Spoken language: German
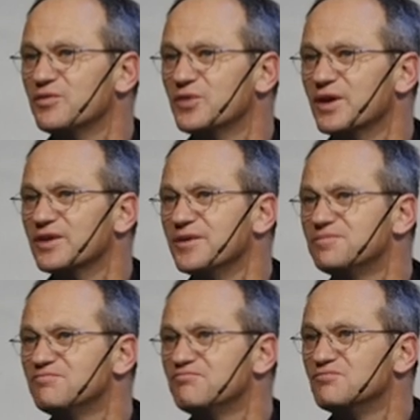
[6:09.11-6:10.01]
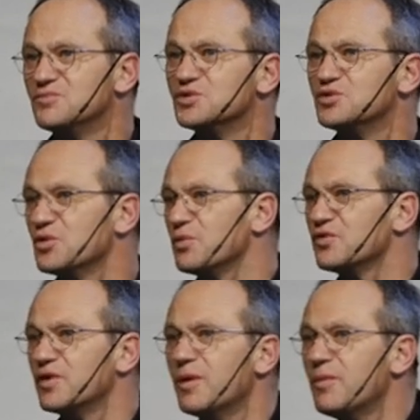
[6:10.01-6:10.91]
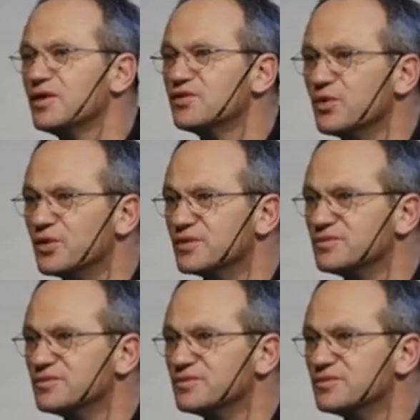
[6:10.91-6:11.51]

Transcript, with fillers: würde, du bist immer mein Sohn.